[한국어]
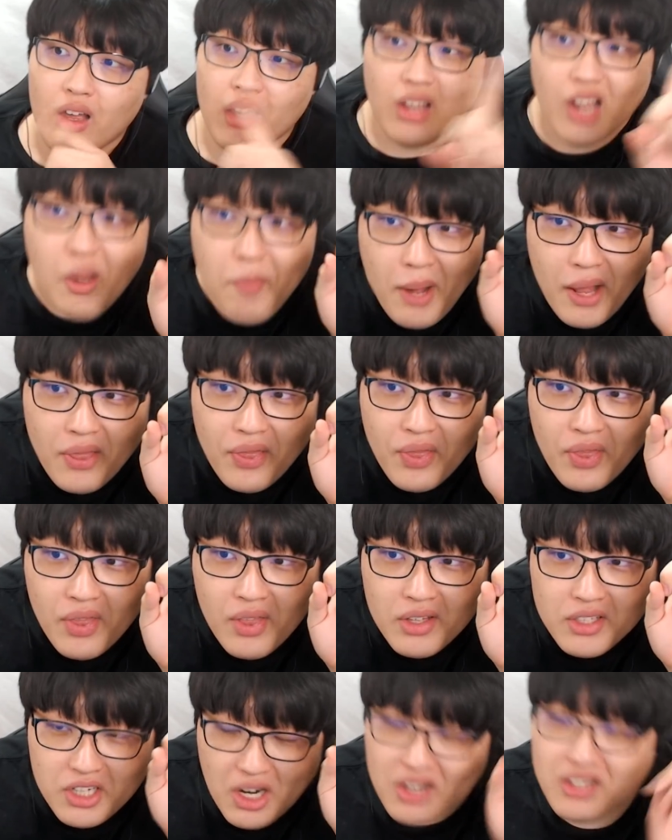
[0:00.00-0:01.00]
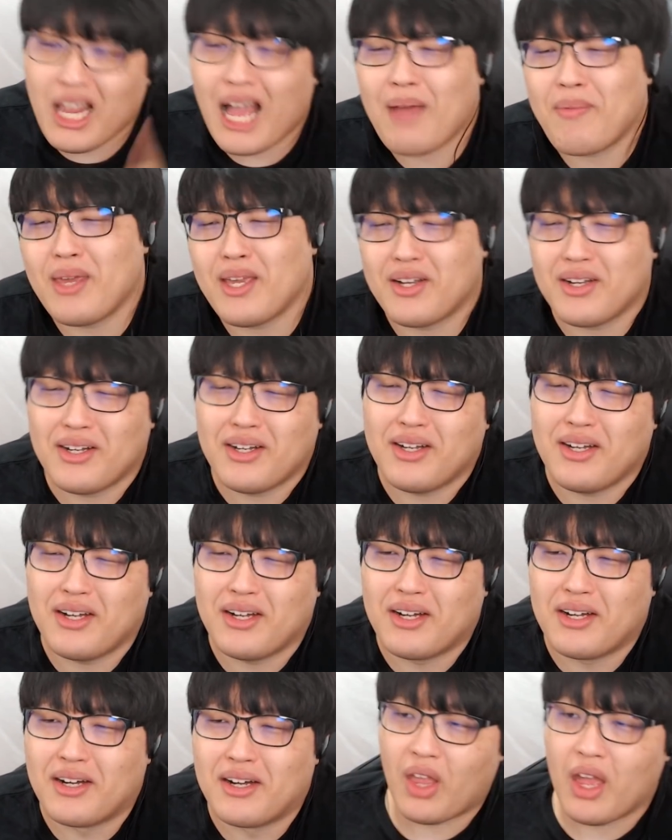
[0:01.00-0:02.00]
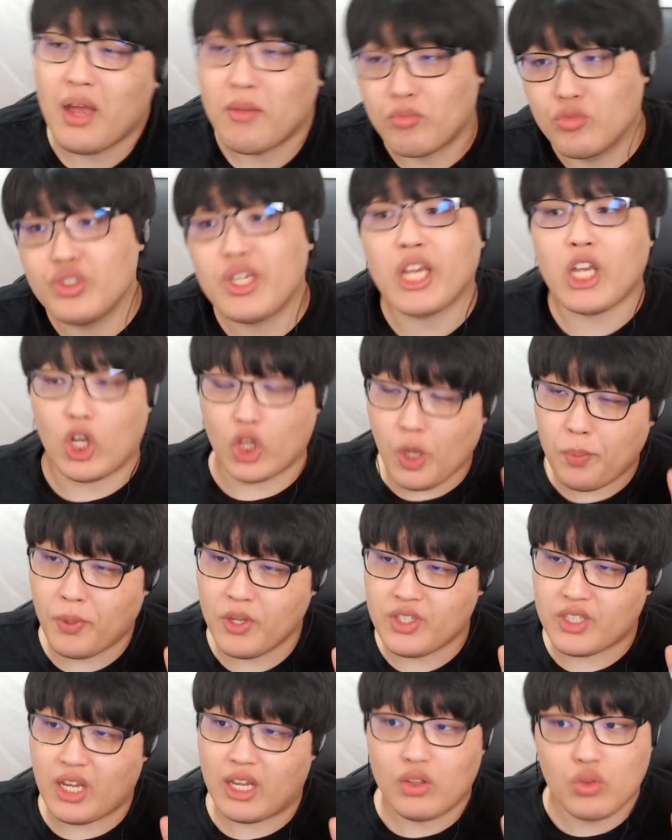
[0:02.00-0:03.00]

1번 정답이군. 문제 8번째.